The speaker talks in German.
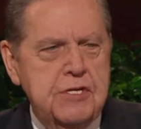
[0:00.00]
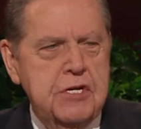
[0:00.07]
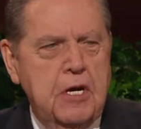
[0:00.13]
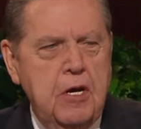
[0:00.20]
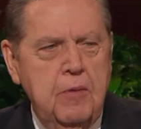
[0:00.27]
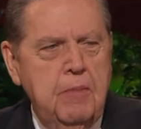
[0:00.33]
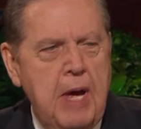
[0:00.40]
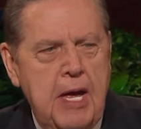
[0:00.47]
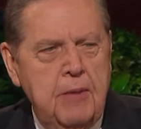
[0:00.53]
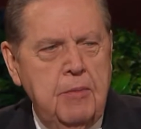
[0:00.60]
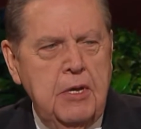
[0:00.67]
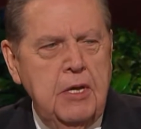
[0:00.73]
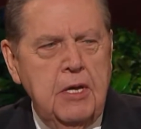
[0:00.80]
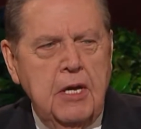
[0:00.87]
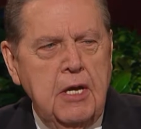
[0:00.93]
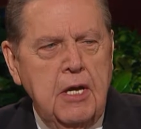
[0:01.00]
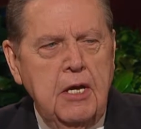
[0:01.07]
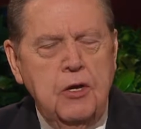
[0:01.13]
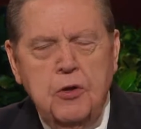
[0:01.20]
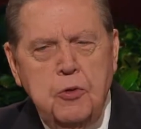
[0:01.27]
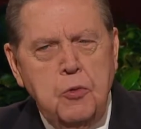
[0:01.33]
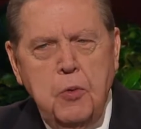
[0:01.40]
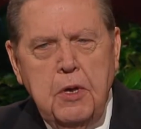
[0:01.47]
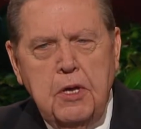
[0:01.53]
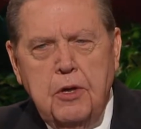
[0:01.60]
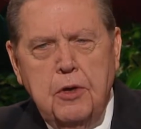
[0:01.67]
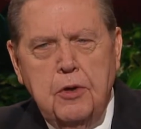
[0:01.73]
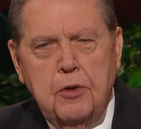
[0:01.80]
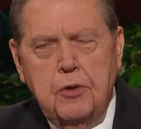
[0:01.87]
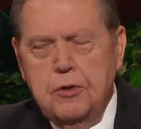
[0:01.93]
Doch ganz gewiss
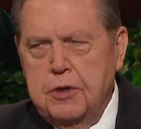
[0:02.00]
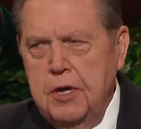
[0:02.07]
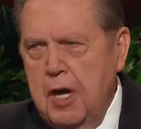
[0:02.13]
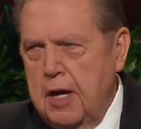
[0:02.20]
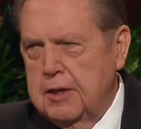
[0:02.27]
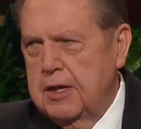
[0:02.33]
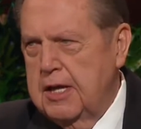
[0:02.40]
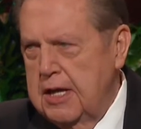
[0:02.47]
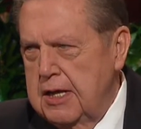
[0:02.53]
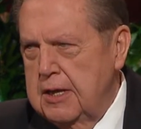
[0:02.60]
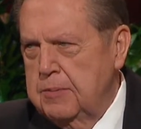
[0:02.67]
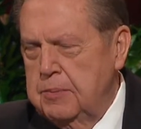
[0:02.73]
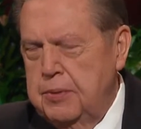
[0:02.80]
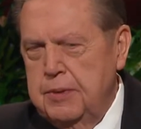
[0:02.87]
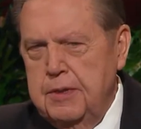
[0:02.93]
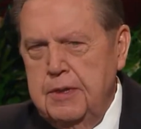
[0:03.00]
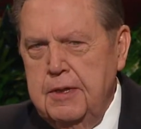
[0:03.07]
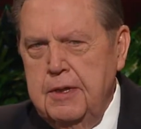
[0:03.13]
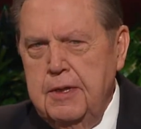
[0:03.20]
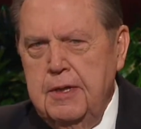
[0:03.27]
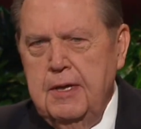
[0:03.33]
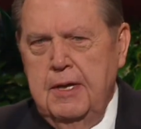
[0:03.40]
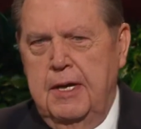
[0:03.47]
hat der Herr uns kein Gebot gegeben,